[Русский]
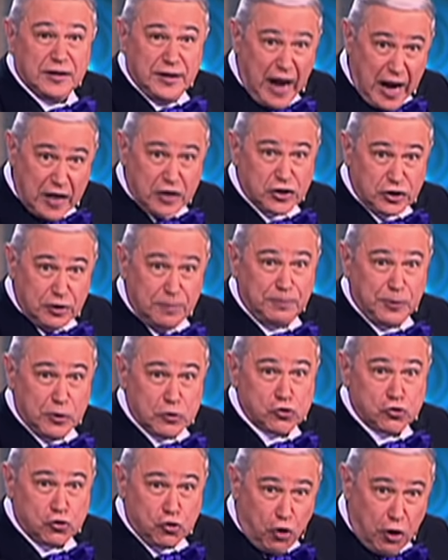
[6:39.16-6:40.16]
дальше
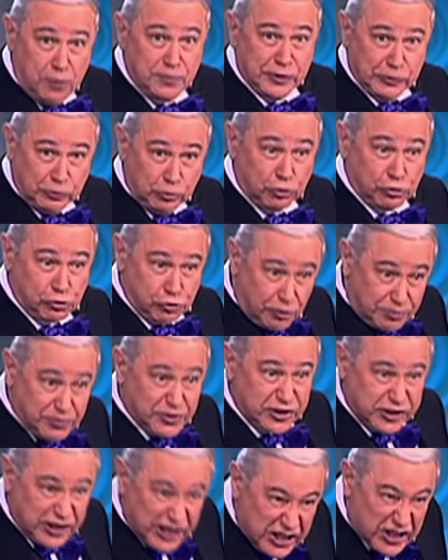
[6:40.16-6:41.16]
пешком идут, чтоб
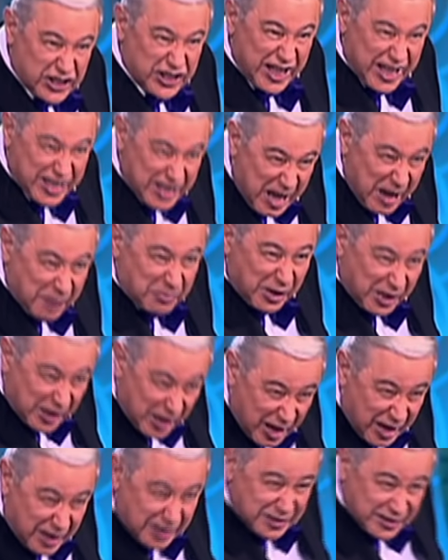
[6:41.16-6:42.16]
слышно не
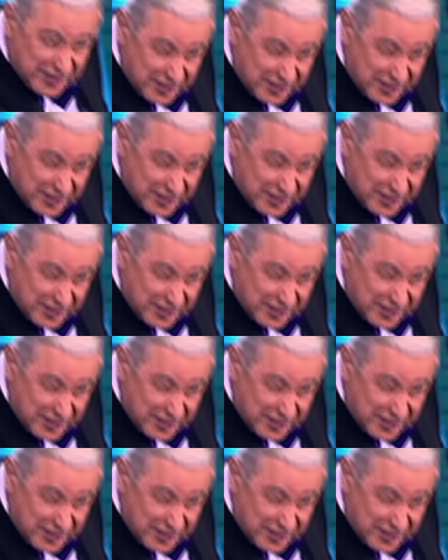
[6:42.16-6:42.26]
было.